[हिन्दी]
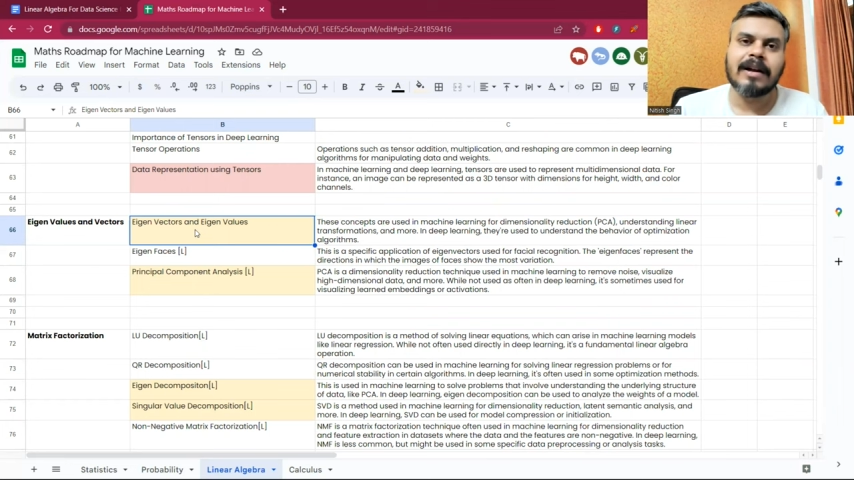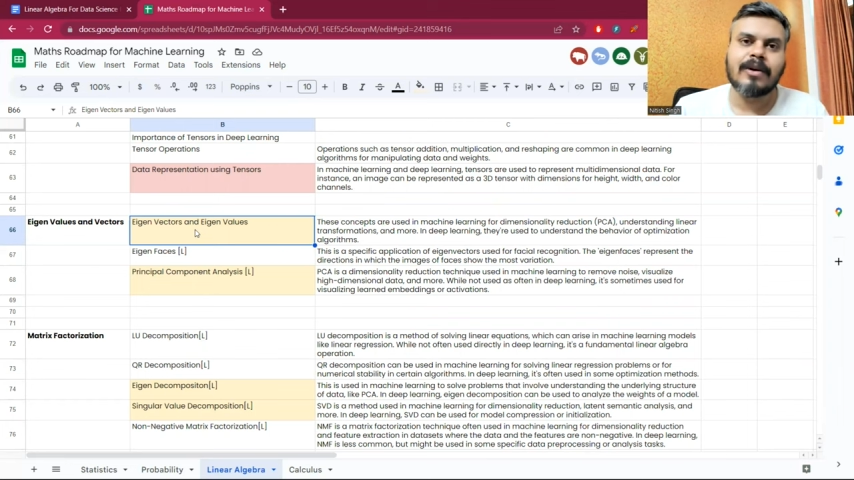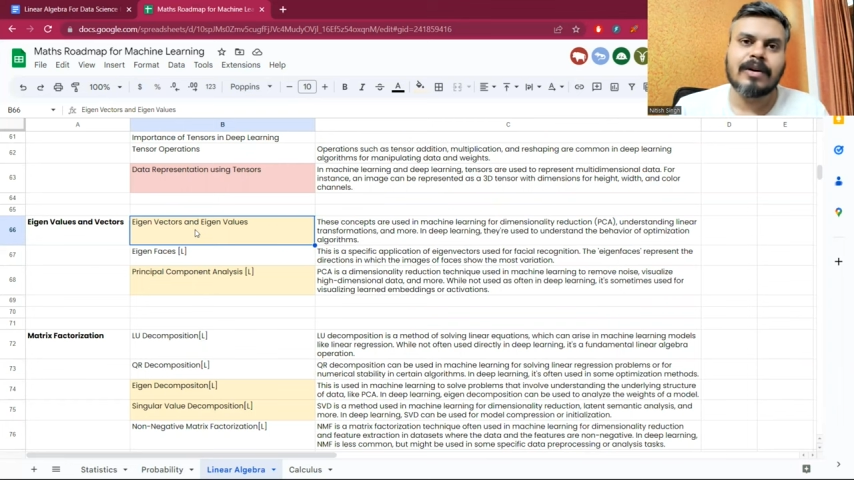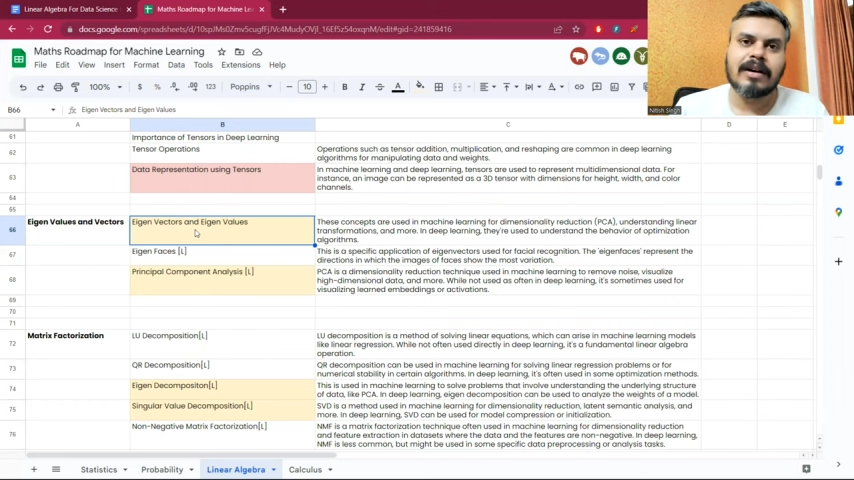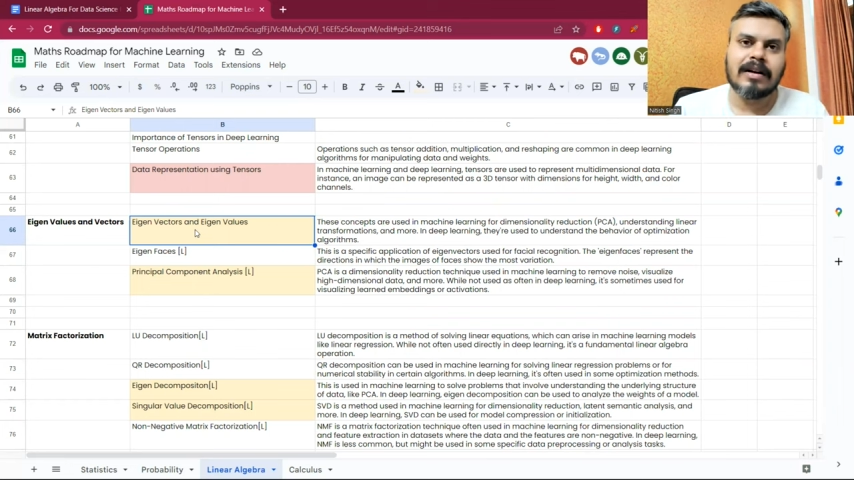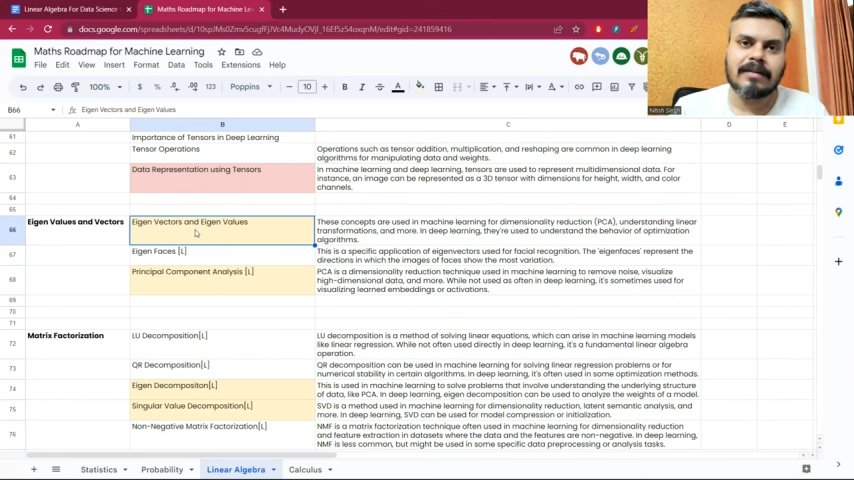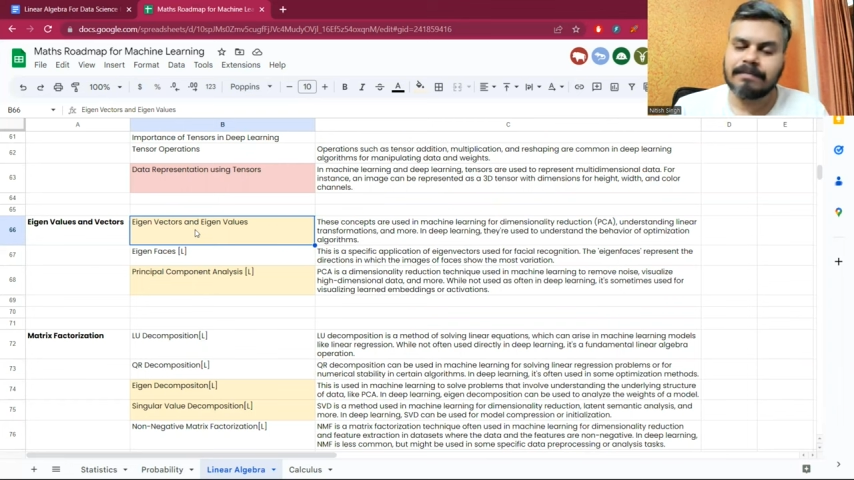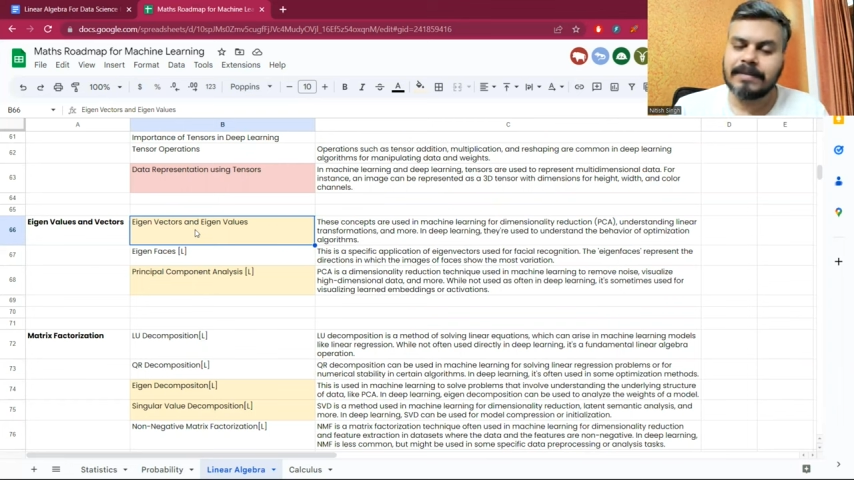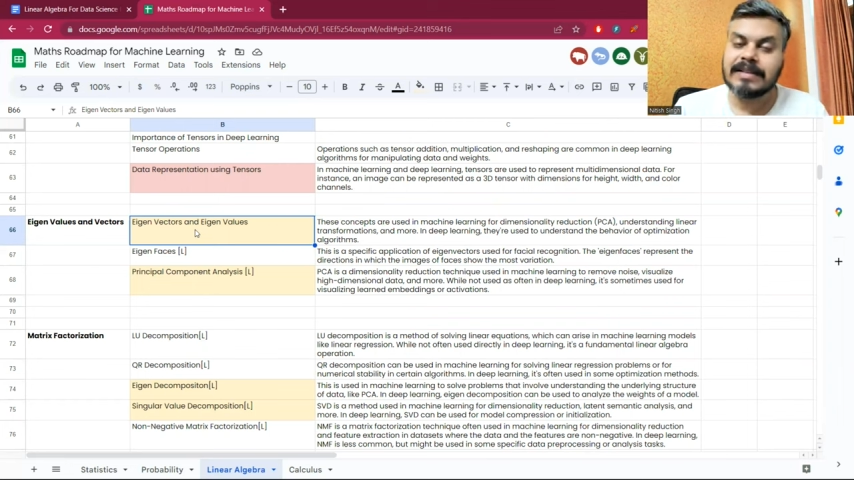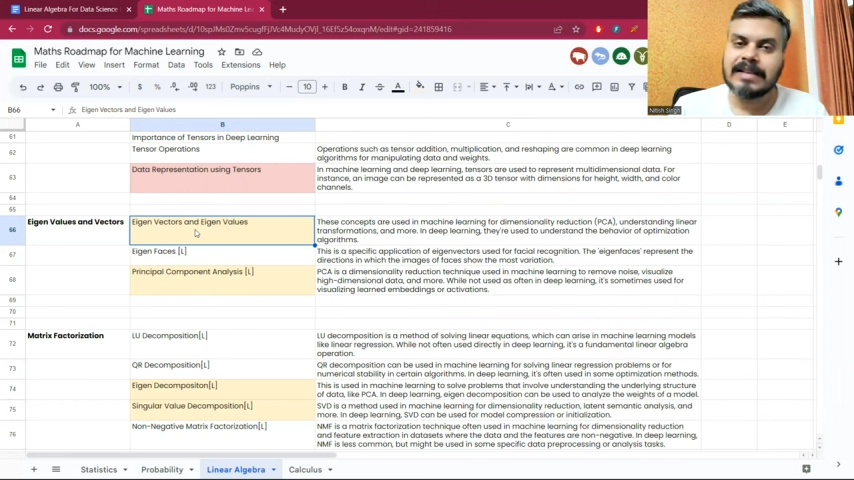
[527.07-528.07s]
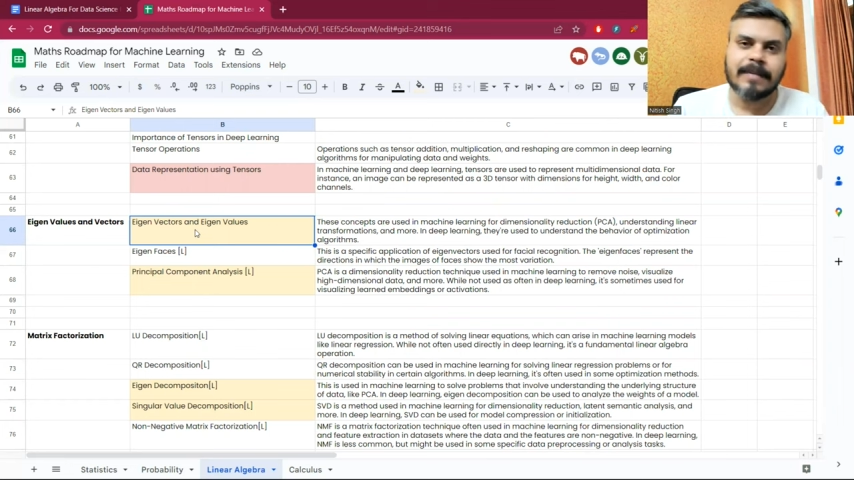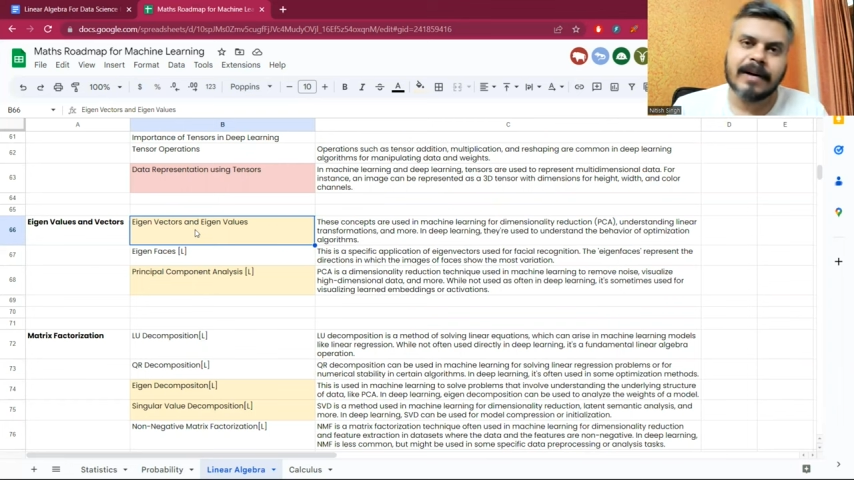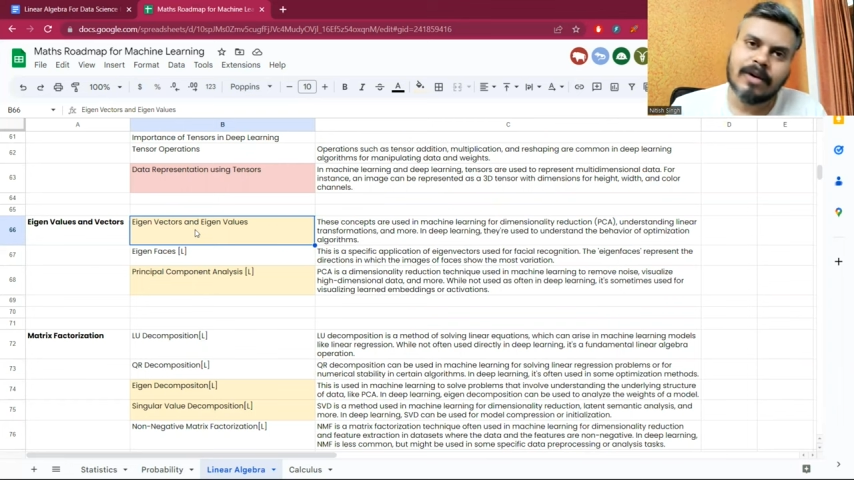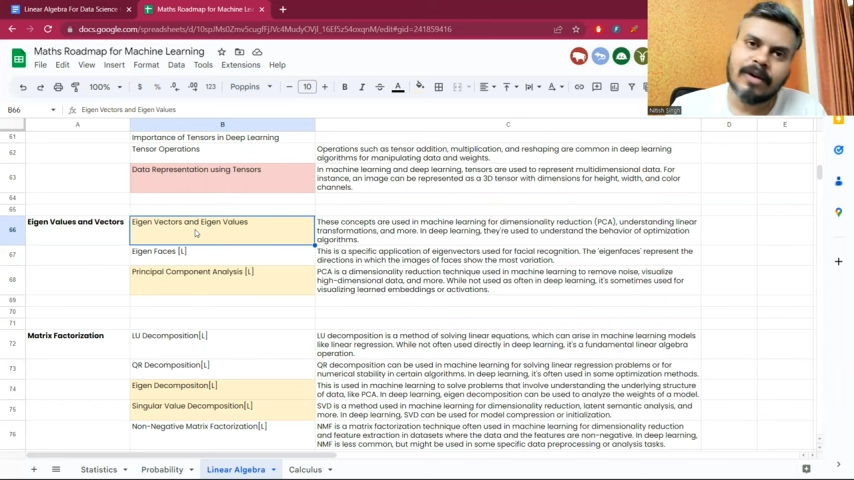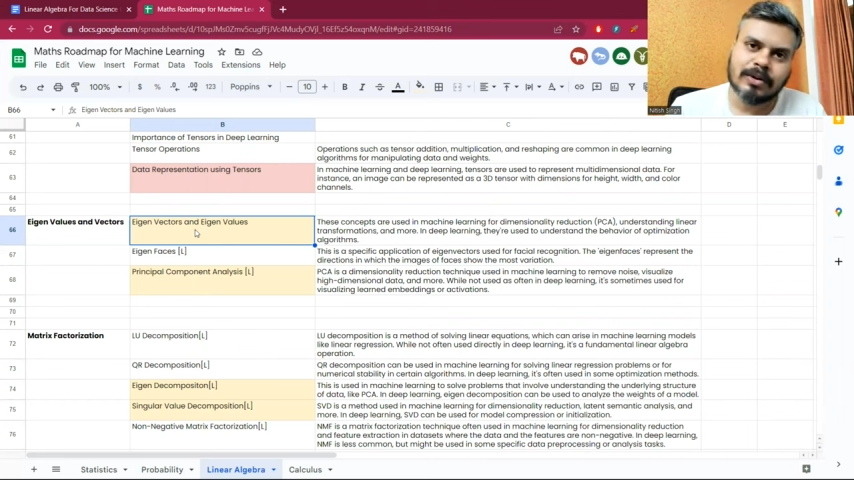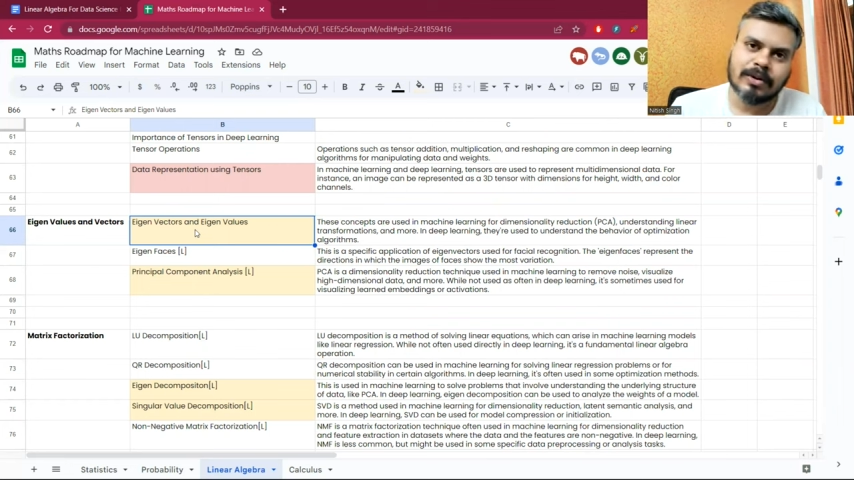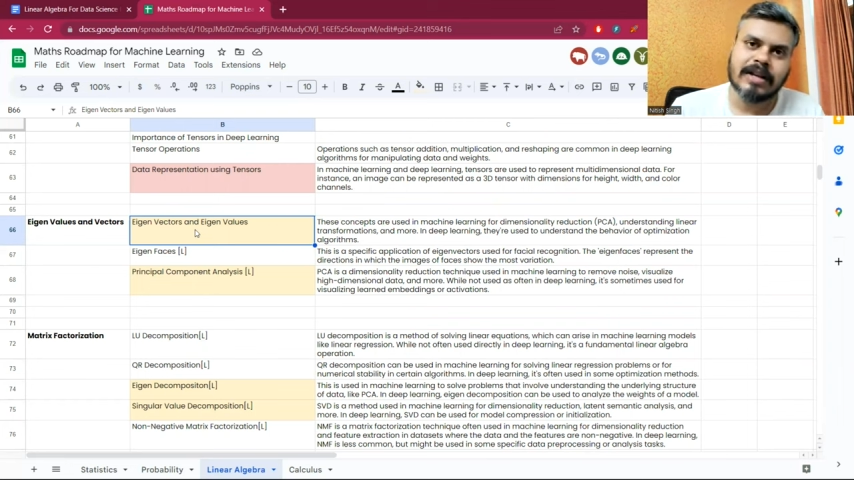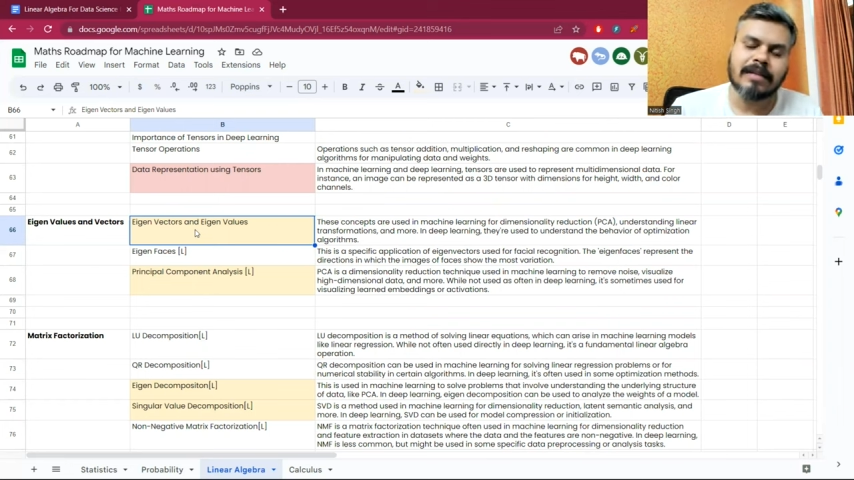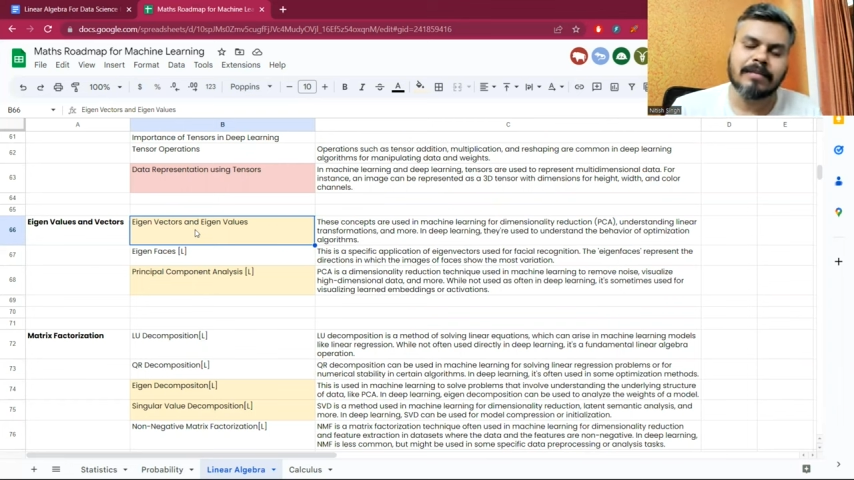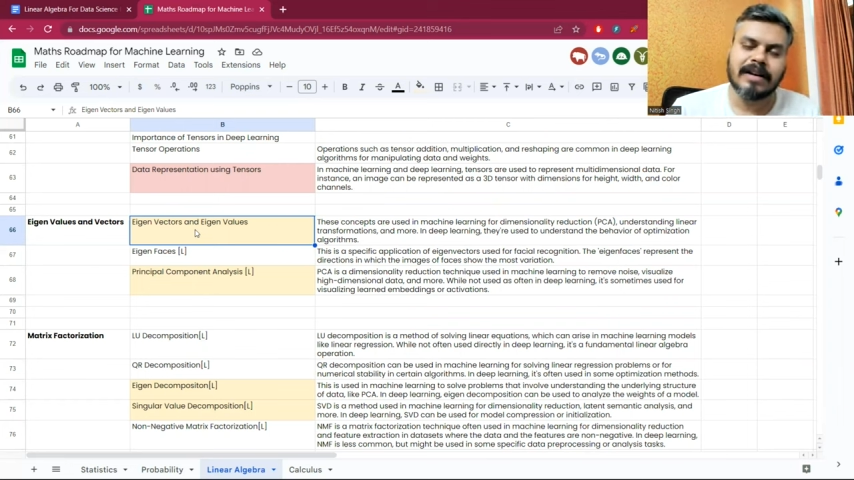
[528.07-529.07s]
पढ़ा होगा पीसीए पढ़ा होगा तो
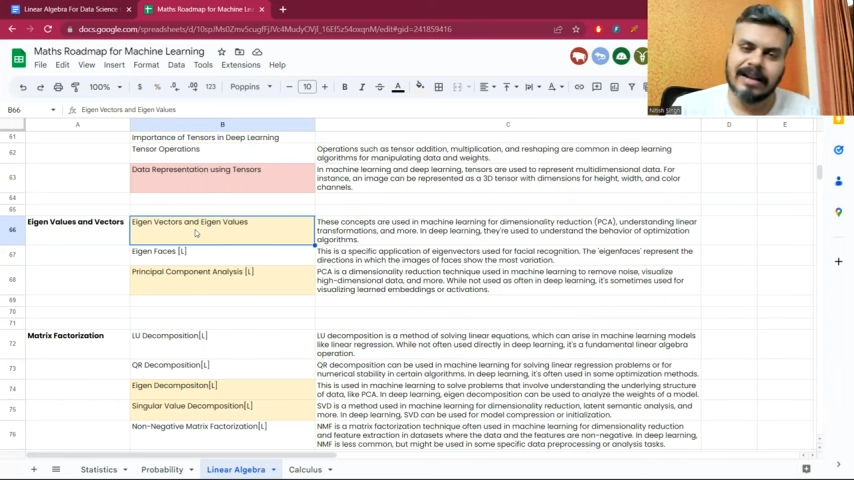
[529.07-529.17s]
शायद आपने